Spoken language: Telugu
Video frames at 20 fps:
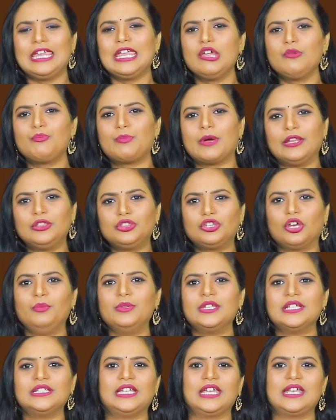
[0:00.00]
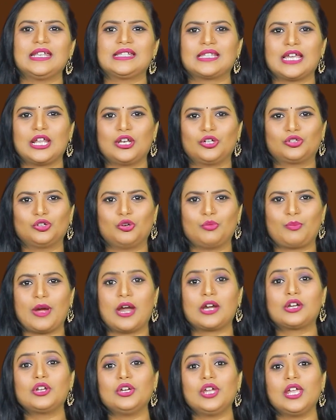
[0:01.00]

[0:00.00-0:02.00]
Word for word: ఈ పంతొమ్మిది దేశాలతో పాటు